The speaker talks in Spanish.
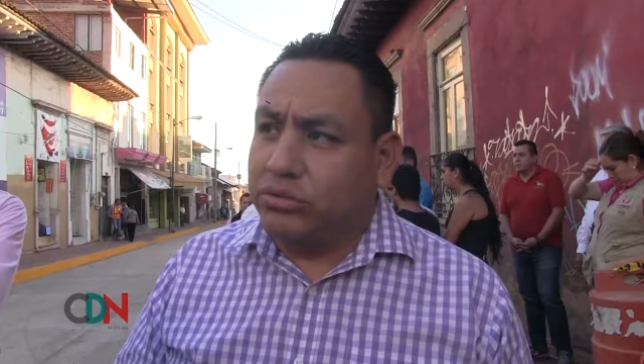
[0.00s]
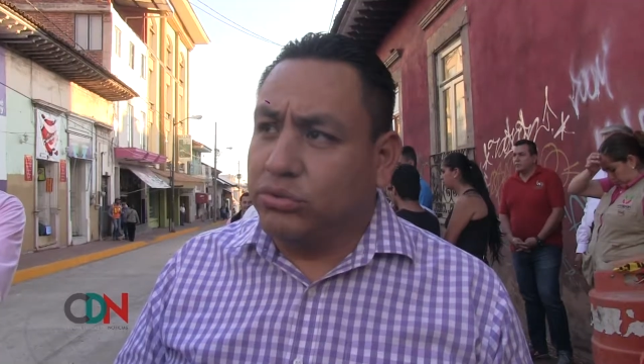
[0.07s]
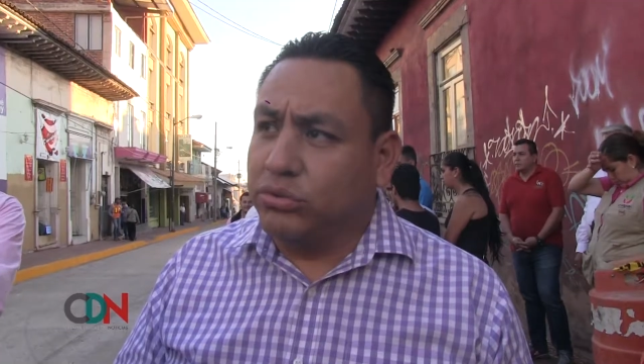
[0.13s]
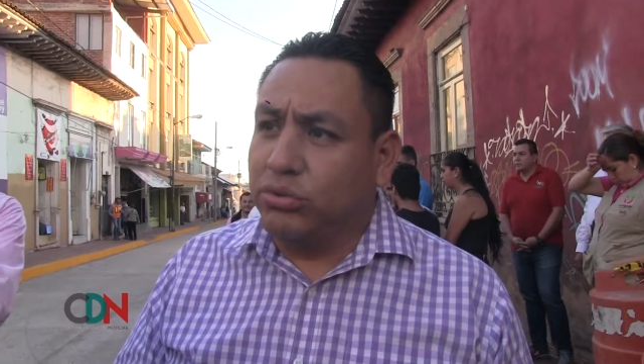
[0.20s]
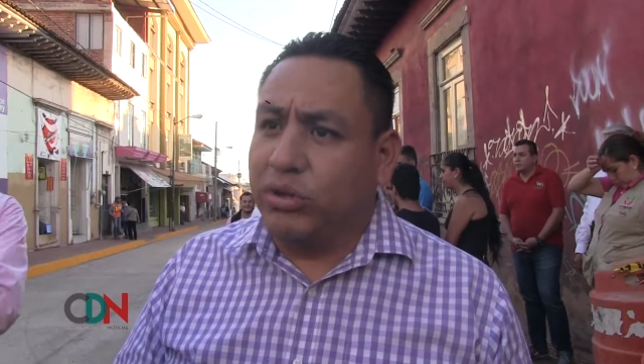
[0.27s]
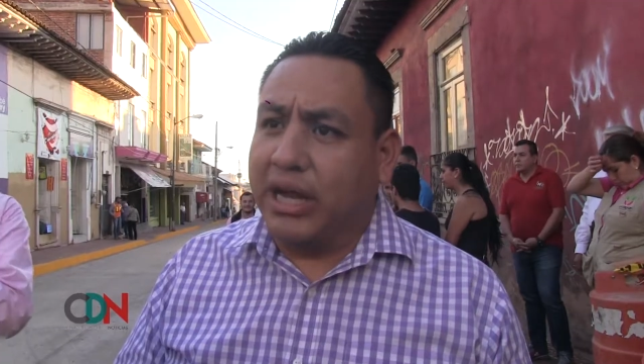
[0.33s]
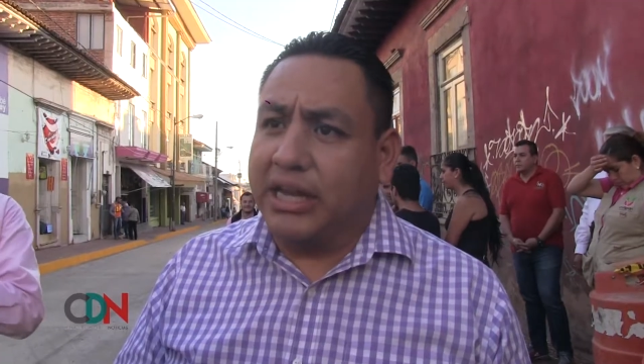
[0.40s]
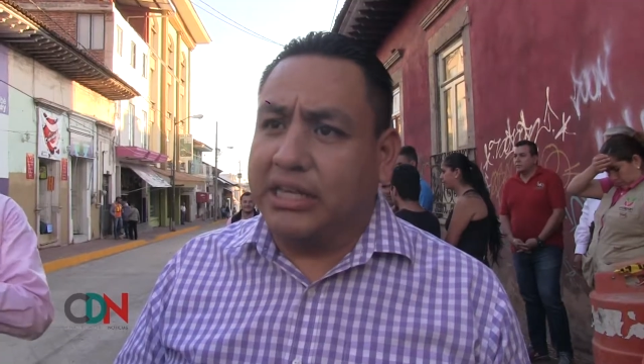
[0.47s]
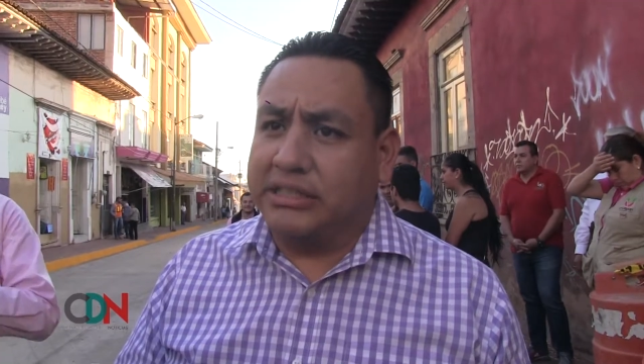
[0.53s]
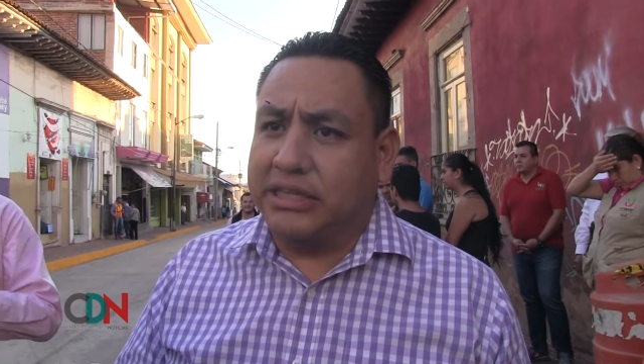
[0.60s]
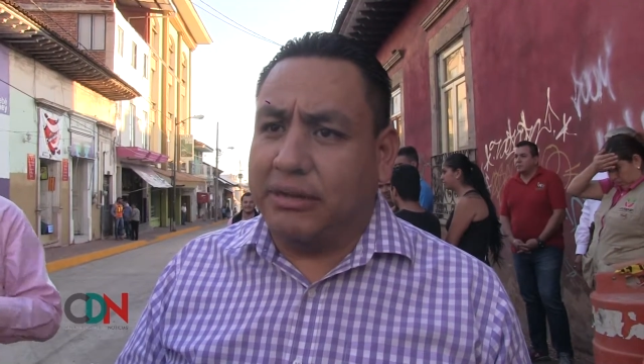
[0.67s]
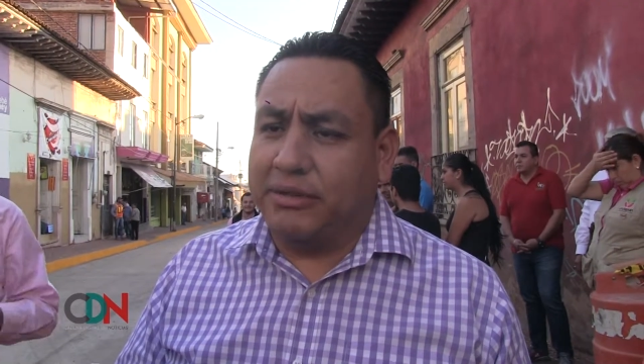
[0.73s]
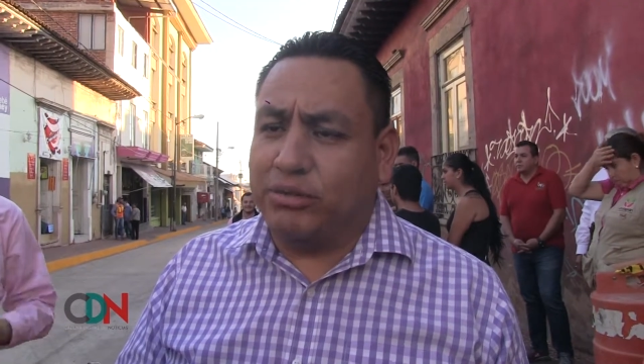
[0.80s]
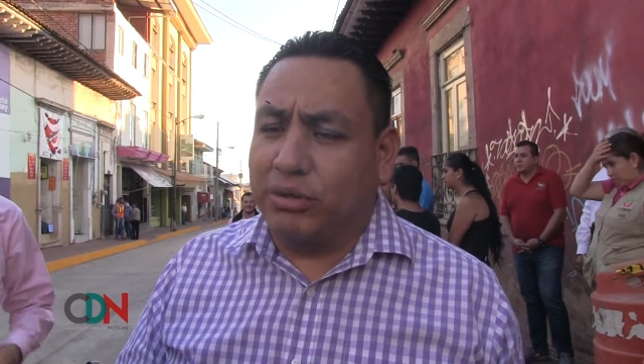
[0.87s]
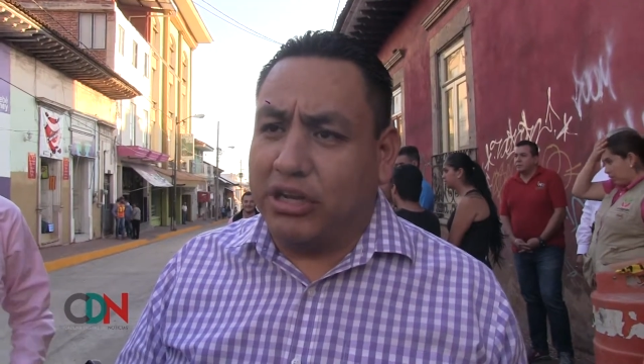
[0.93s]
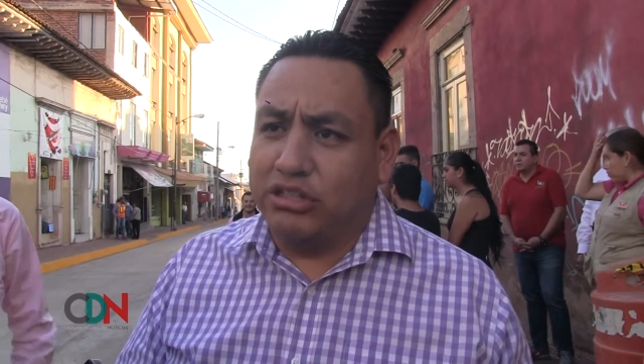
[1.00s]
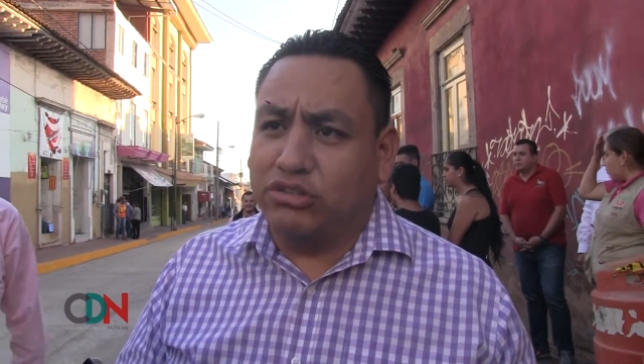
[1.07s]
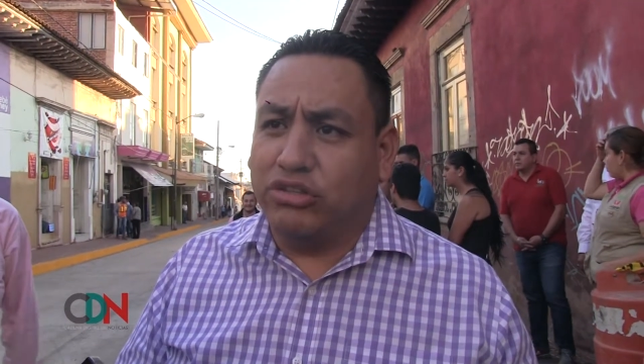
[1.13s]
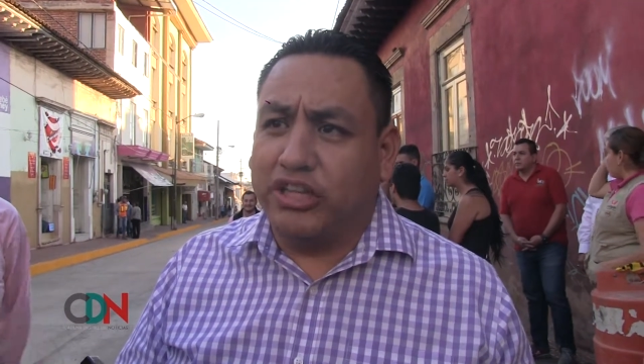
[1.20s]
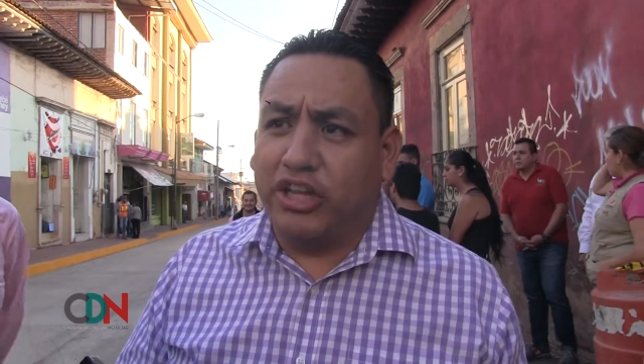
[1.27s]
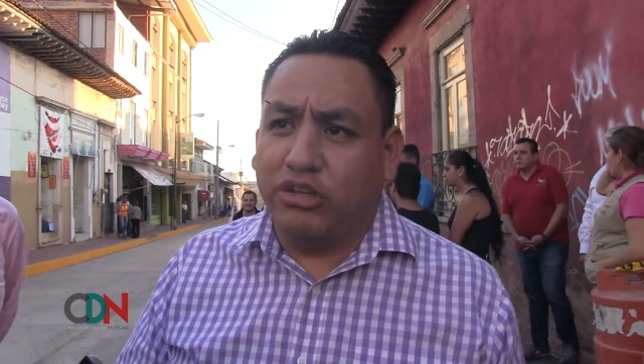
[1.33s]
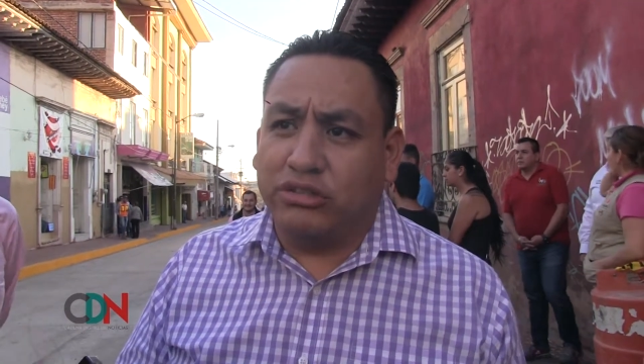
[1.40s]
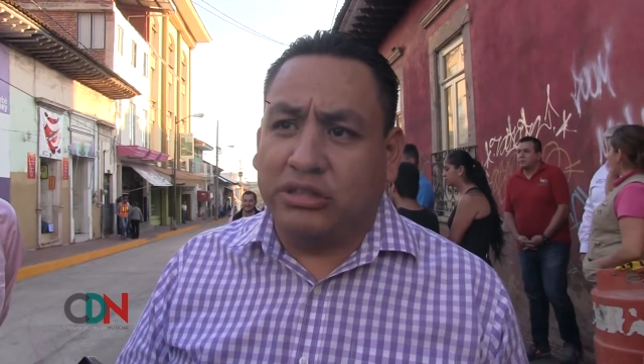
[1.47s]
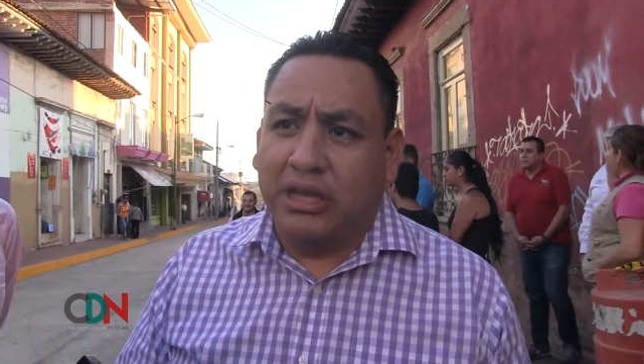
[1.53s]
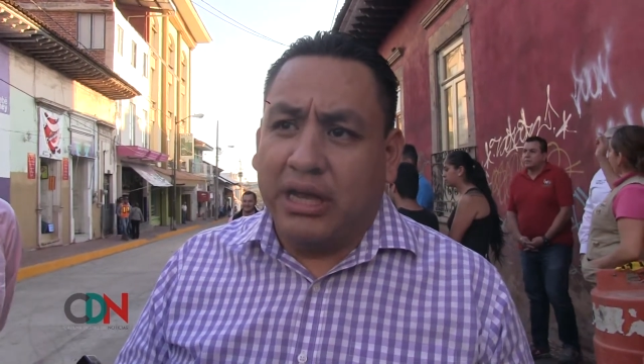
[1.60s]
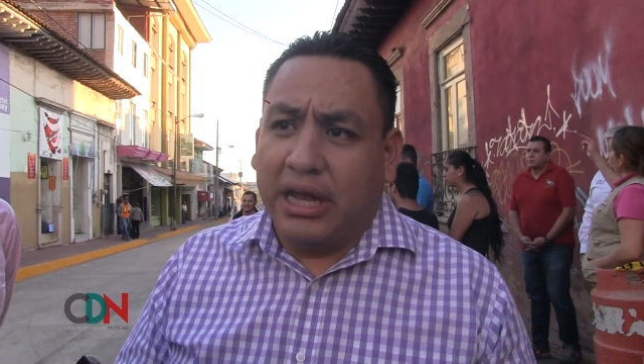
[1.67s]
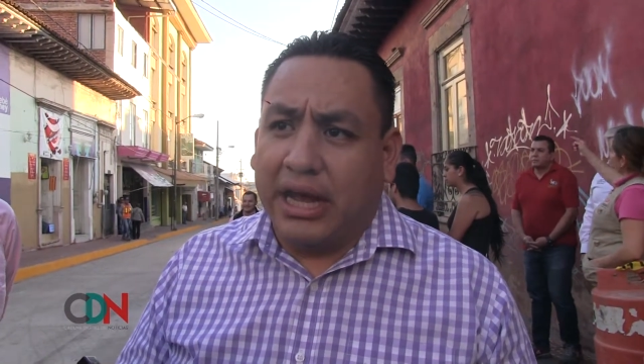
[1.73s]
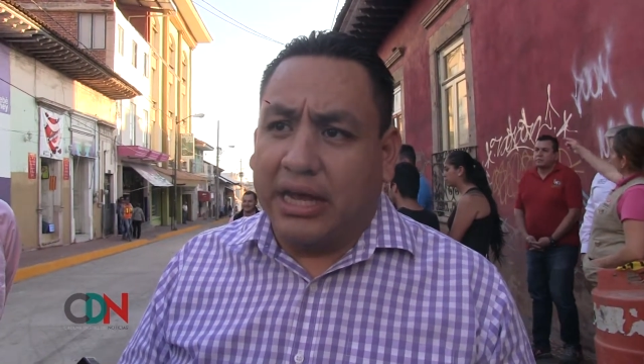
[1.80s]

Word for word: sus lugares habituales donde ellos